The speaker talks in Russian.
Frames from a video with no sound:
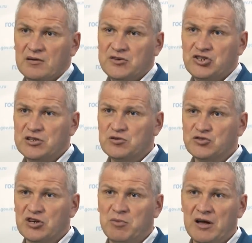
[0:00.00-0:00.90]
в
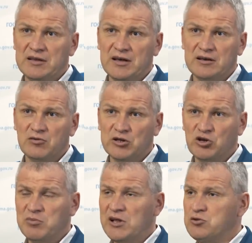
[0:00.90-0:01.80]
исчезнувших банках, в
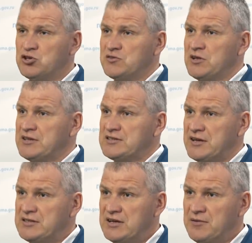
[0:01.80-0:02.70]
которых была отозвана
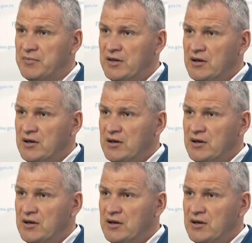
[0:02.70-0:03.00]
лицензия,